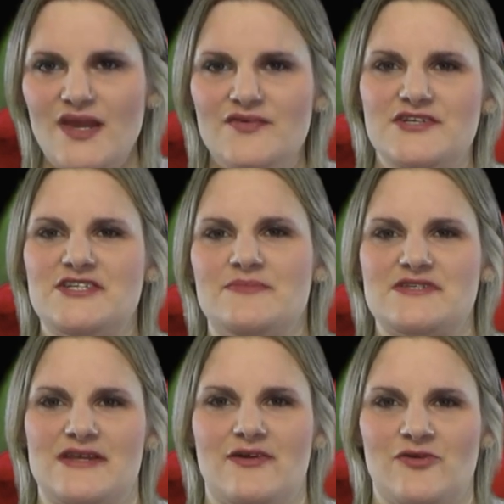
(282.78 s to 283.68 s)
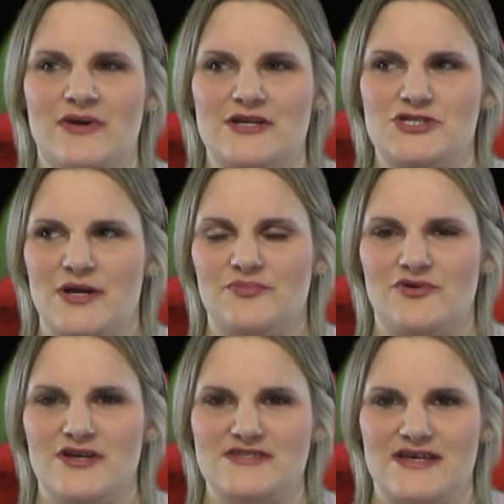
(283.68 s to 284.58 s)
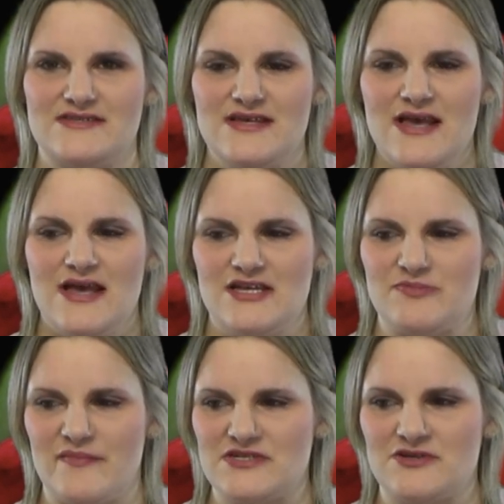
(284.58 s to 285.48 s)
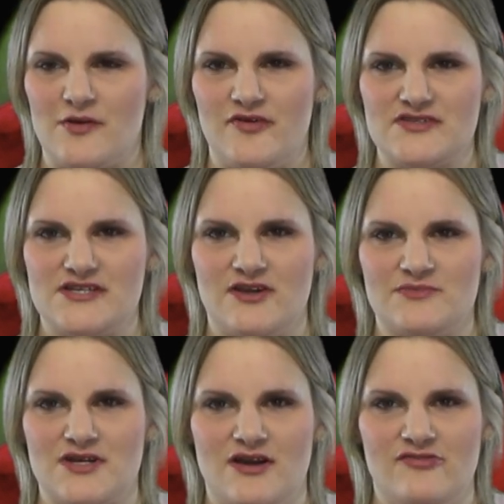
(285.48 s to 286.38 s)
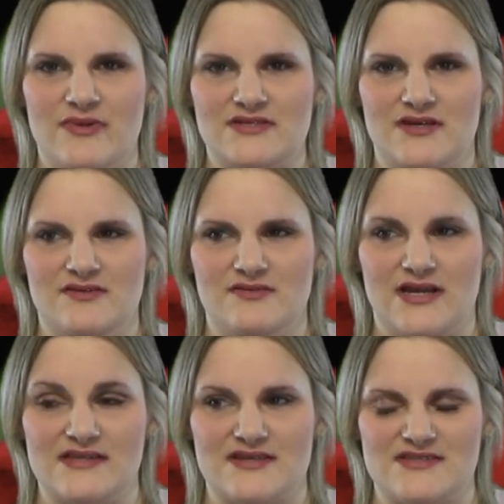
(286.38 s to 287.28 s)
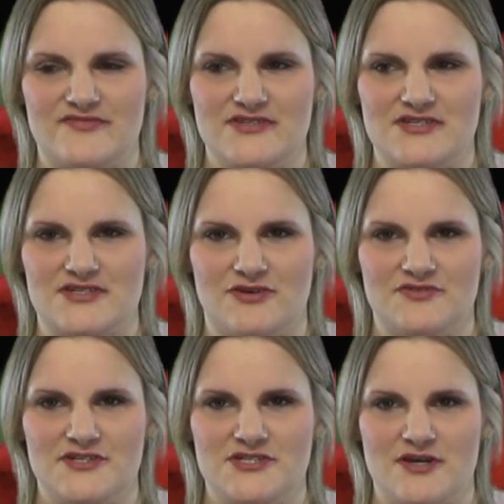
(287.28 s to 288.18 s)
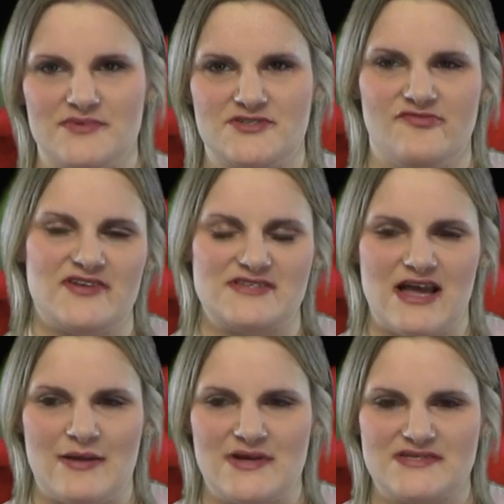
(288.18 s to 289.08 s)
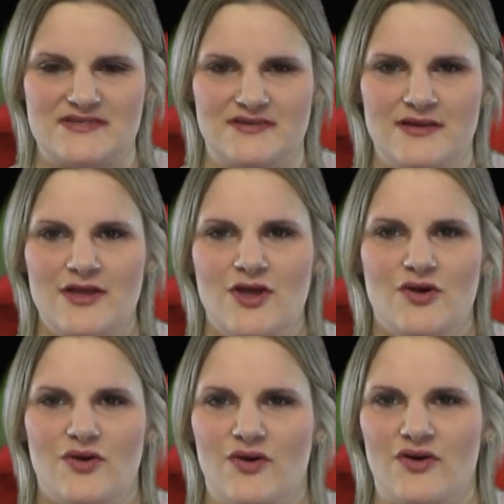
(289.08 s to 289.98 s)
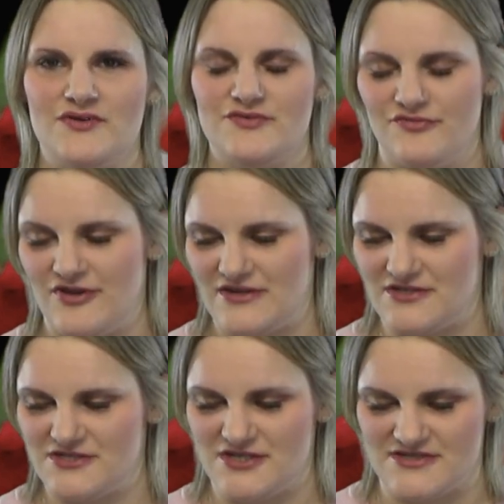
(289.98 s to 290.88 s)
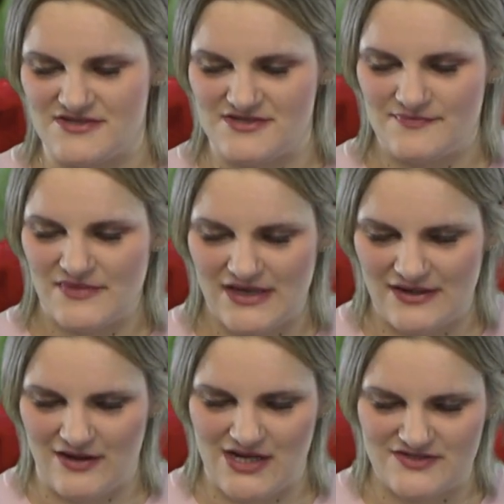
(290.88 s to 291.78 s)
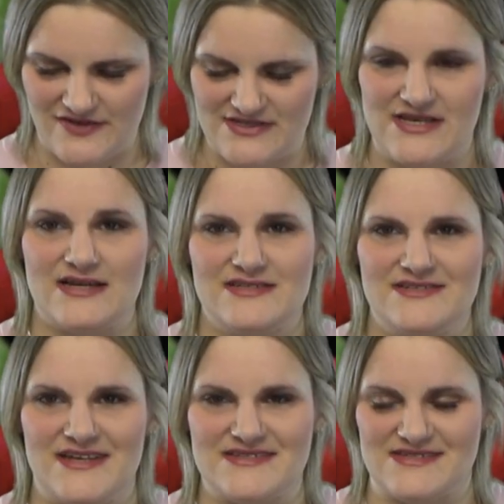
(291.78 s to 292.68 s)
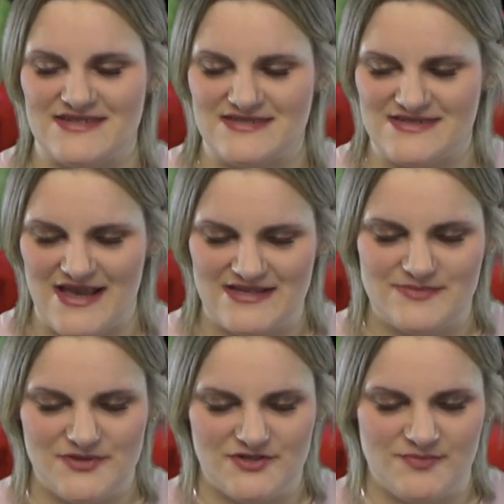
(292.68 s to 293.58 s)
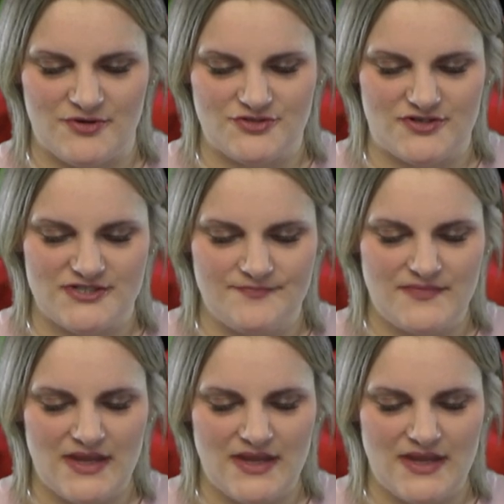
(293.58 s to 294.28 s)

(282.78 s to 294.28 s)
Und ich nehme das dann auch immer als Shampoo-Ersatz. Ich mache mir das Kopfhautserum drauf, mache dann ganz, ganz wichtig Conditioner bzw. Haarmaske und fertig ist es. Genau, also wie gesagt, das ist jetzt das erste Beauty-Produkt.